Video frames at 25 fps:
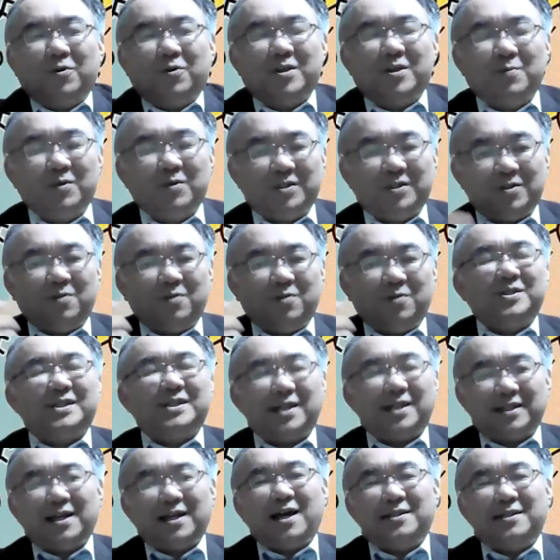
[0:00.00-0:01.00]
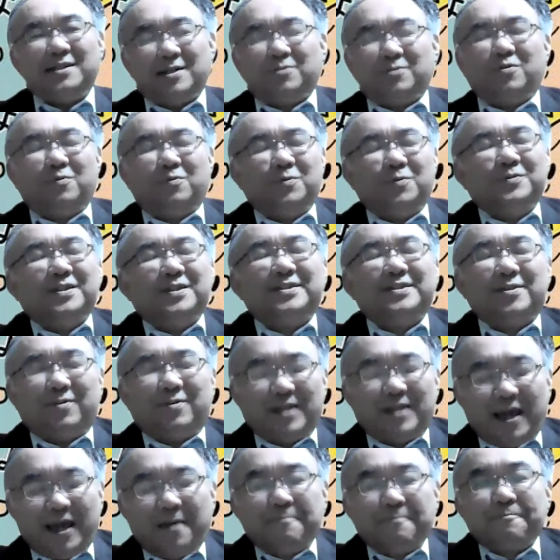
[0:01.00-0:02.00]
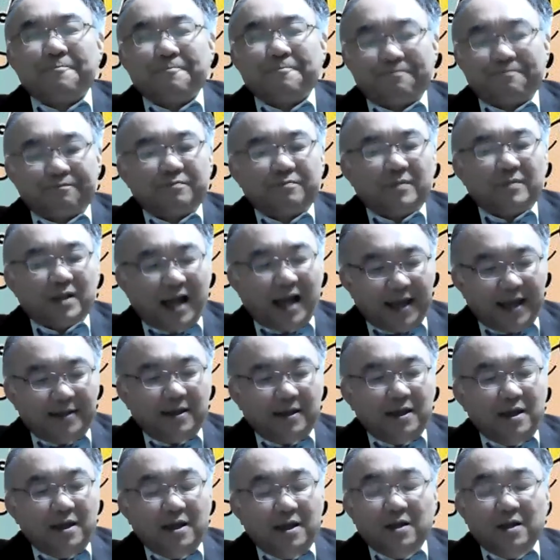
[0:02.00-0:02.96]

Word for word: 気持ちの持ち方だと思うんですよね。はい。